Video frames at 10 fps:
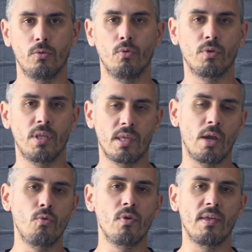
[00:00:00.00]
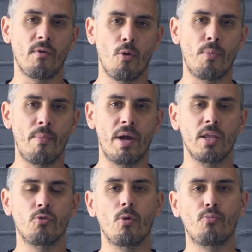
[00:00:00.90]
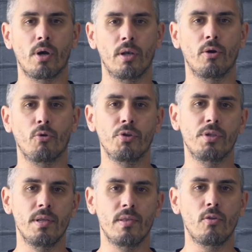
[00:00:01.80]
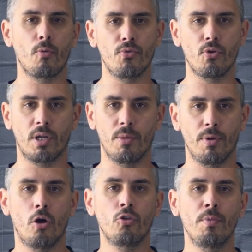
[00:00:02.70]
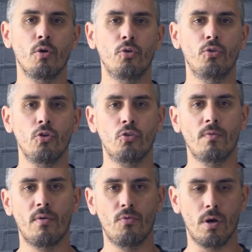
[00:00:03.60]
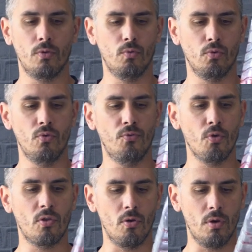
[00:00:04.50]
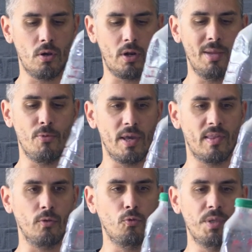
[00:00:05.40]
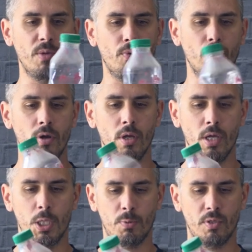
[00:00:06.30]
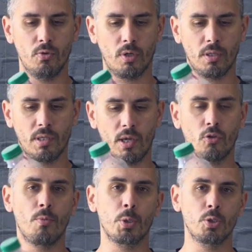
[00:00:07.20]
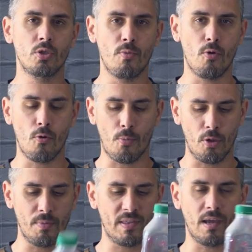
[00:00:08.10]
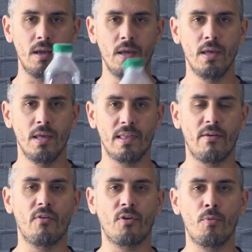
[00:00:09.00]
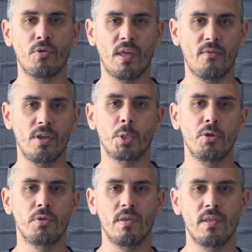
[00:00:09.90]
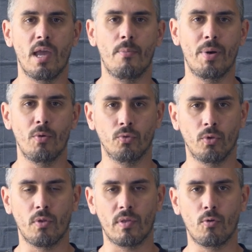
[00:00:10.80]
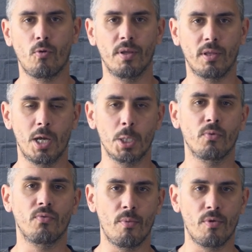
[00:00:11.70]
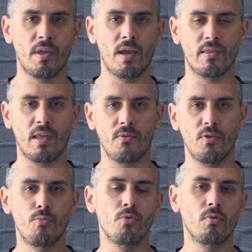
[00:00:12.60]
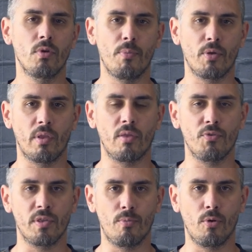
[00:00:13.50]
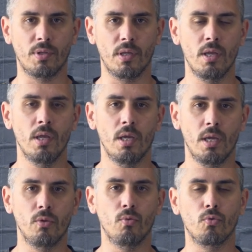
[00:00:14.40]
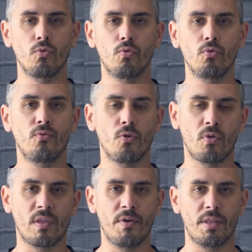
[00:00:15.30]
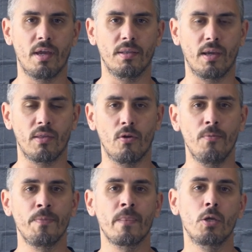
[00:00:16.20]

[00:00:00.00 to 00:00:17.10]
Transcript: Donc des cagoules, c'est vraiment pas mal et tu vas pouvoir les réutiliser dans plusieurs clips. En numéro 2, tu vas avoir donc du faux sang. Alors là, il me reste un tout petit peu. Je vais directement justement reprendre, mais ça, ça va vraiment servir. Je l'ai utilisé il n'y a pas longtemps dans un court métrage, donc vraiment ça a servi puisque la personne elle se faisait planter et donc du coup du faux sang ça va être intéressant.